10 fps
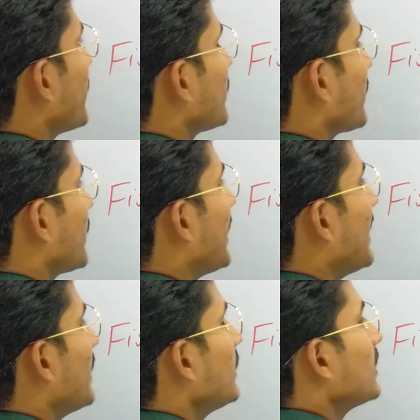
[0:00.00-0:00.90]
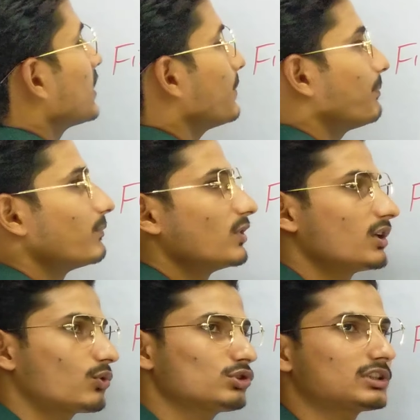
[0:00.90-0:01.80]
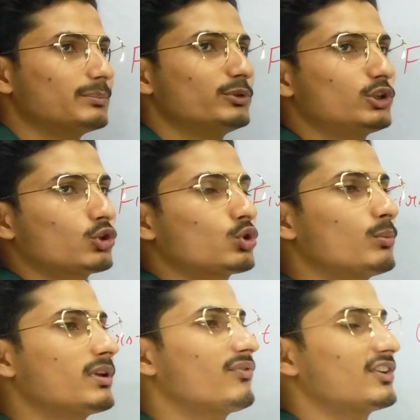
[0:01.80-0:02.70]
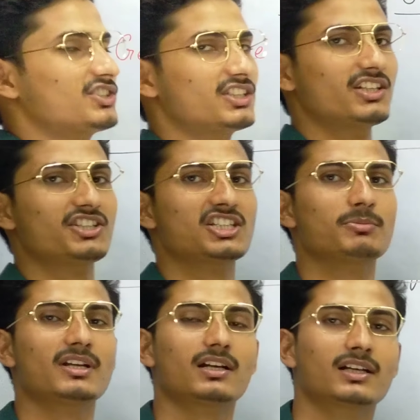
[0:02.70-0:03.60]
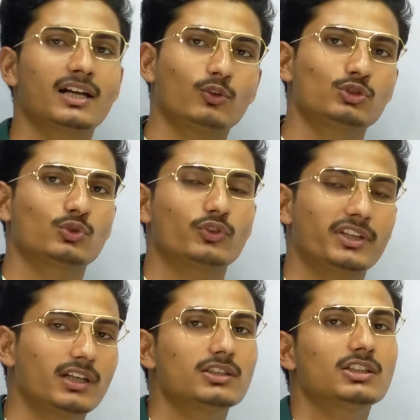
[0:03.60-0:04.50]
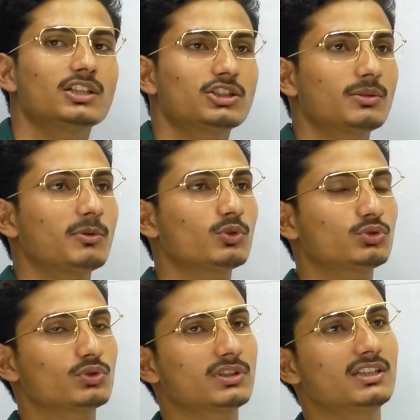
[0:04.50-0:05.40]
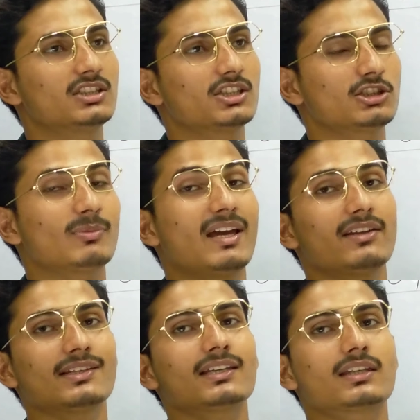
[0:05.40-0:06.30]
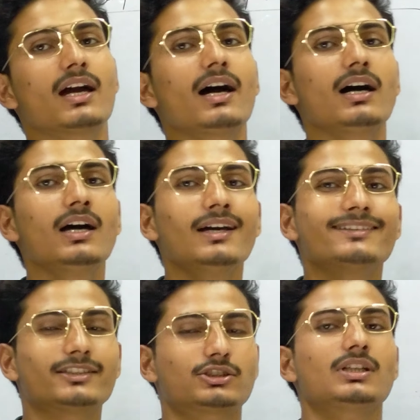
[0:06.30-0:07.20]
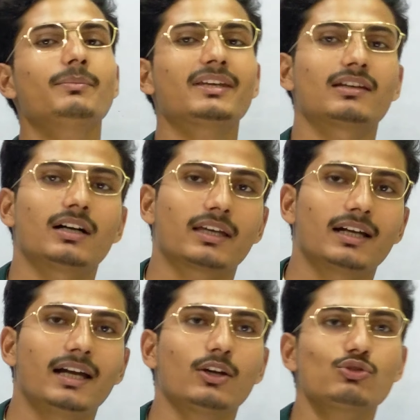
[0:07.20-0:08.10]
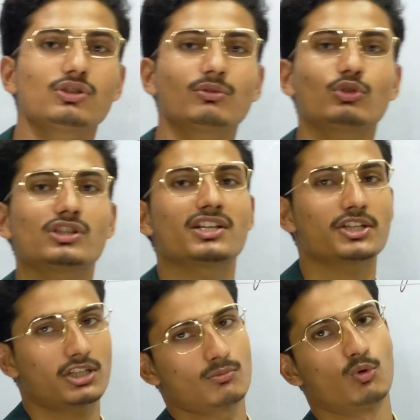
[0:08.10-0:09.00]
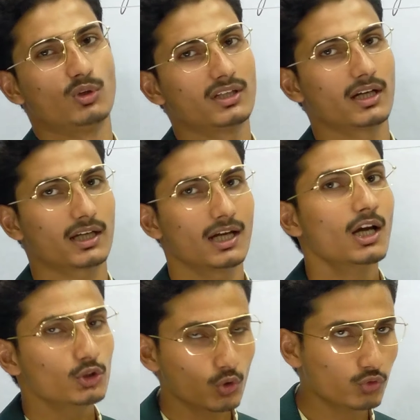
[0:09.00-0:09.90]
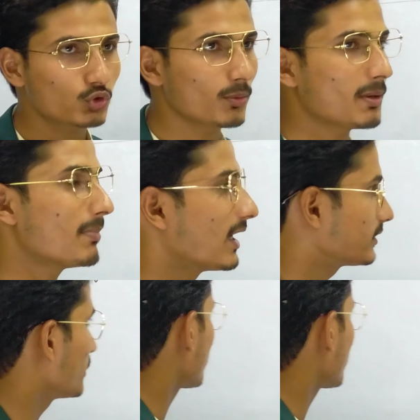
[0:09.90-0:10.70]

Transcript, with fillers: ऐसा क्या है कि आ, कुछ कंप्यूटर्स को हमने फर्स्ट जनरेशन में रखा है कुछ को सेकंड जनरेशन में कुछ को थर्ड जनरेशन में ऐसा क्या सिस्टम किया गया है कि जिनको जनरेशन बोल दिया गया तो उसको भी हम बात